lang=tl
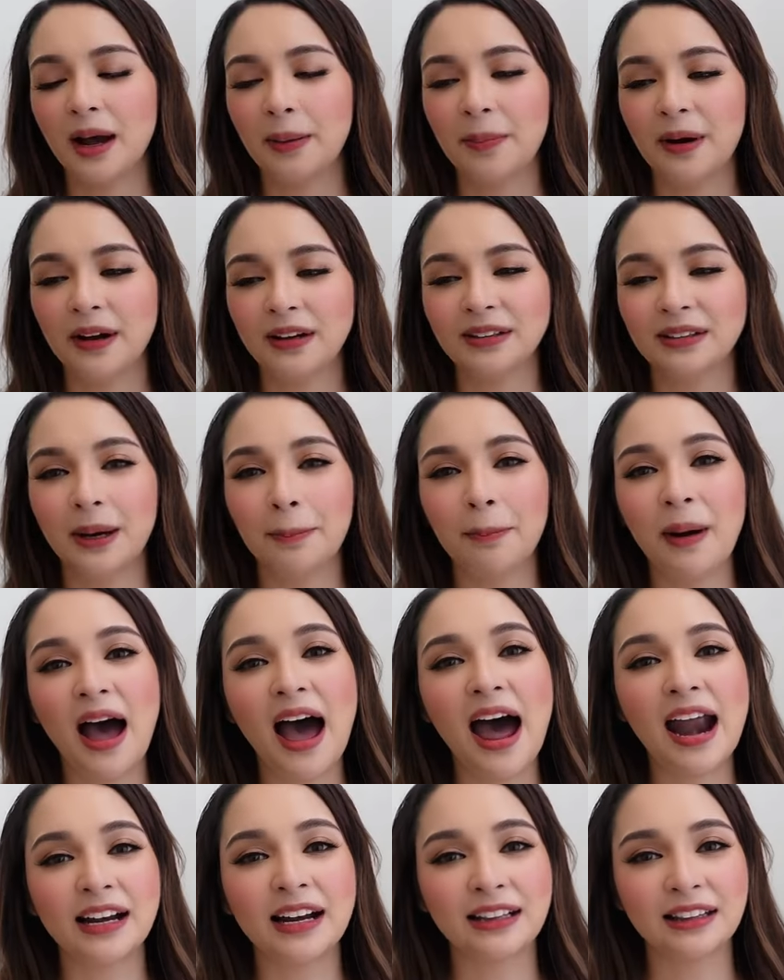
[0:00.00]
kapag
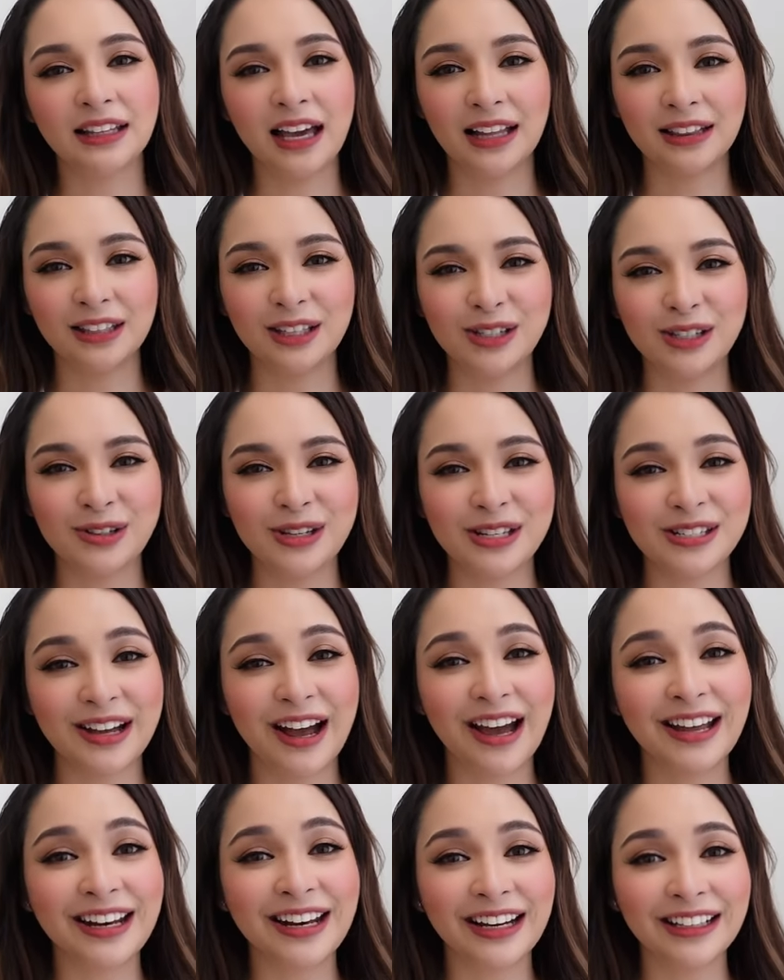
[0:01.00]
napaaral natin yung
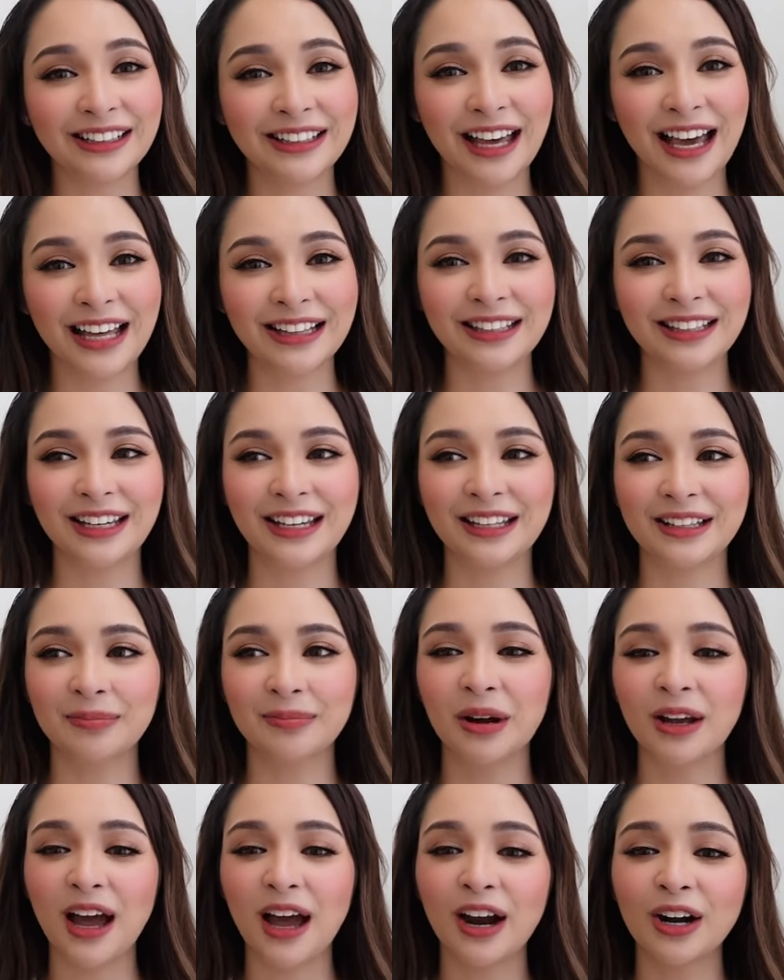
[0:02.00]
isang anak
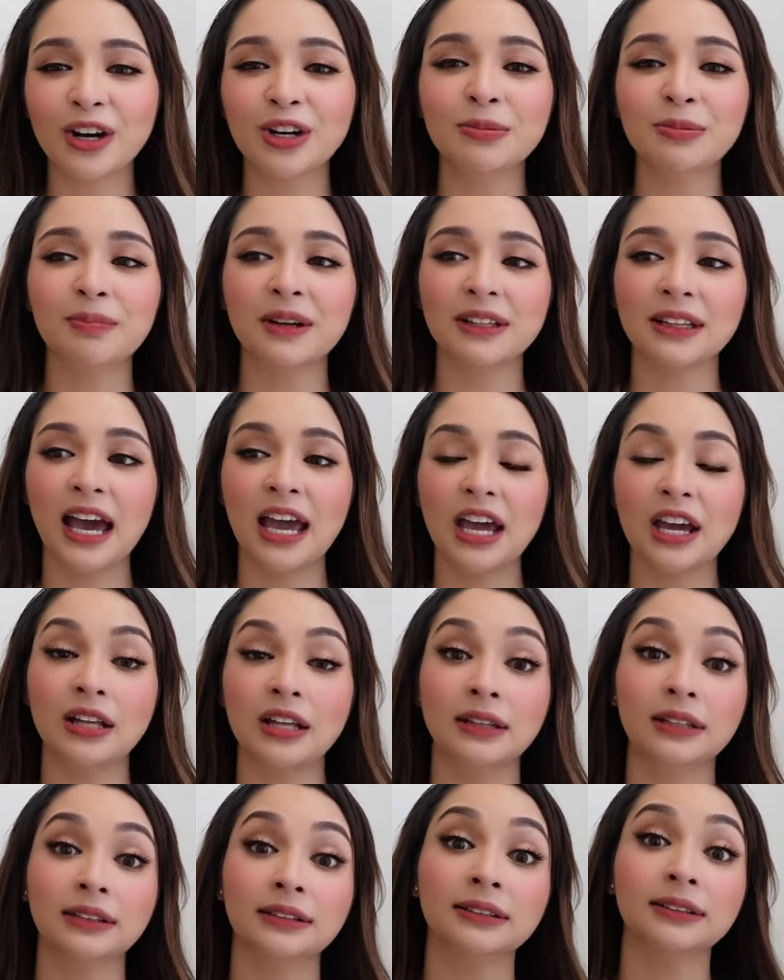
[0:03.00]
natin, magkakaroon pa tayo
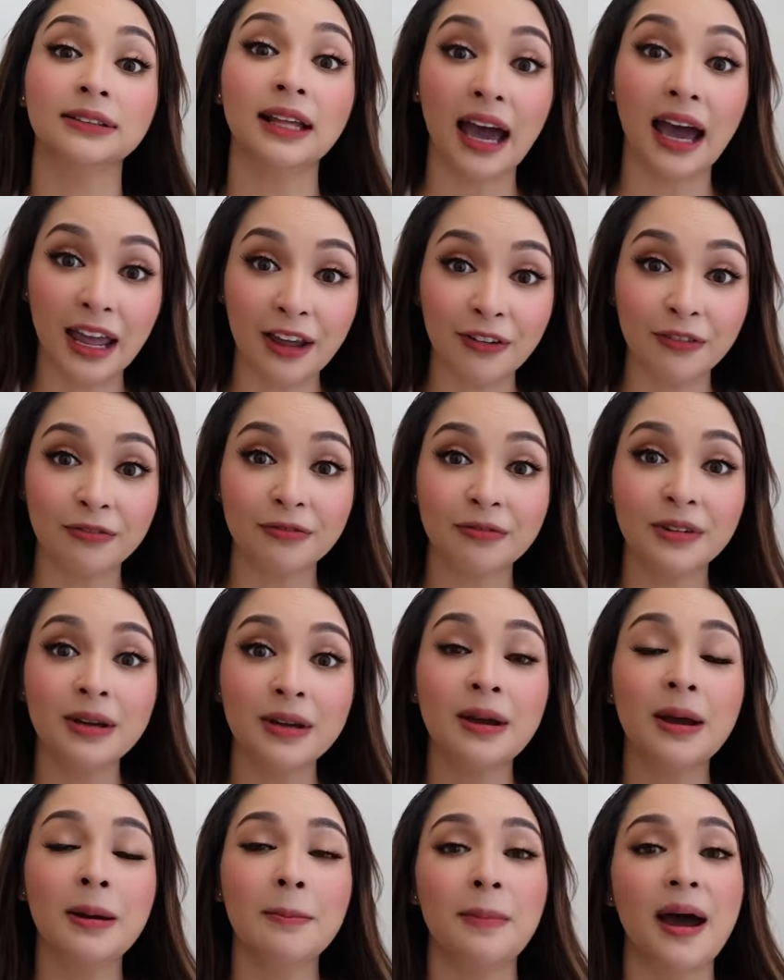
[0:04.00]
ng time
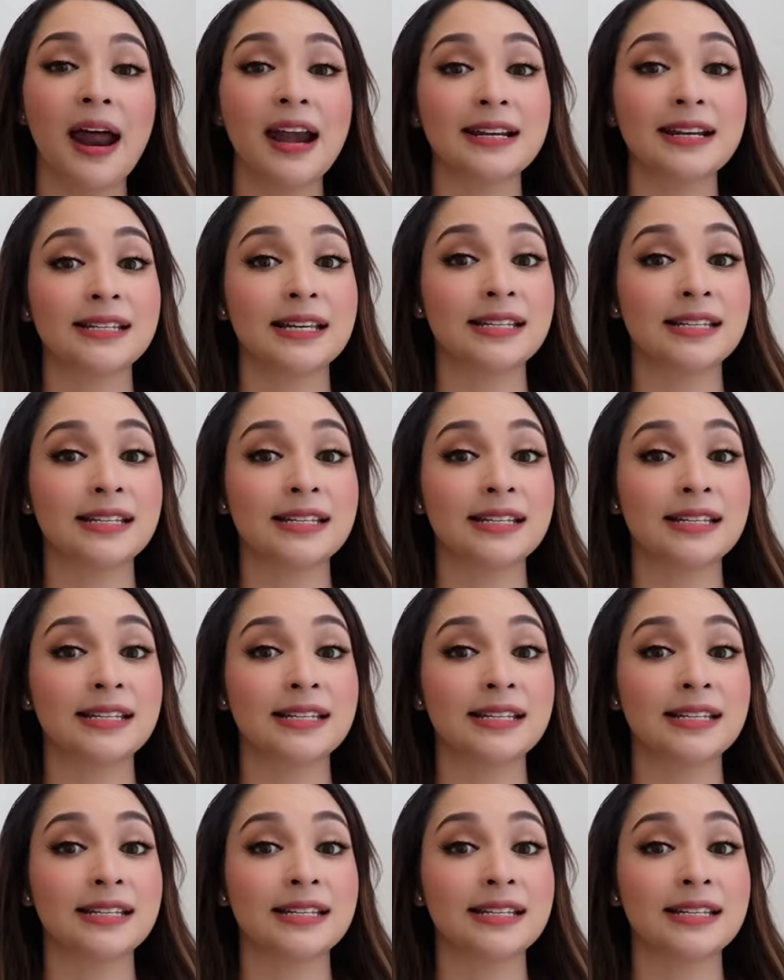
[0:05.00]
Lalo